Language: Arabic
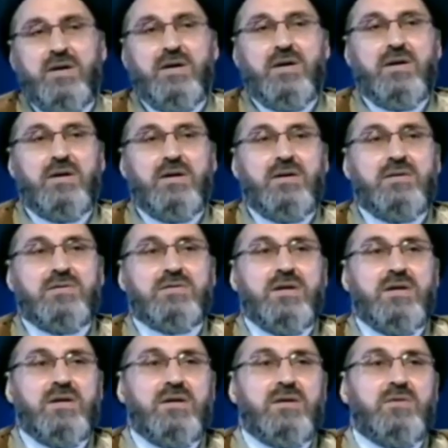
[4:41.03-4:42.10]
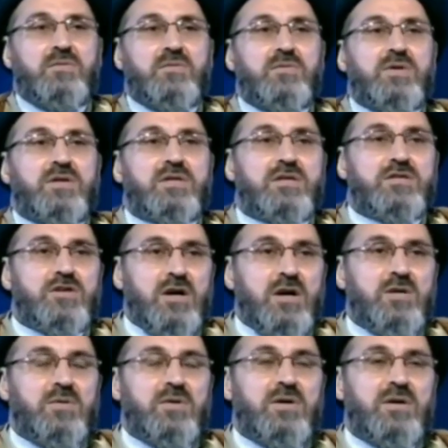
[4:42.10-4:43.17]
إنسان أنه
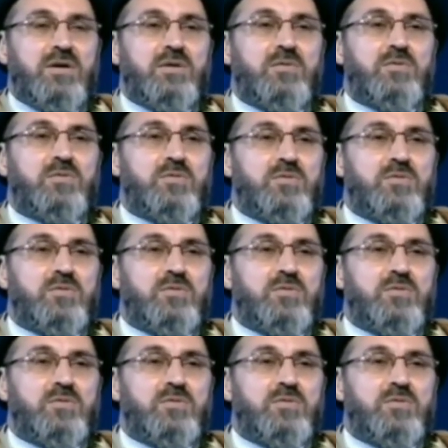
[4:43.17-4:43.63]
يتجاوز, أنه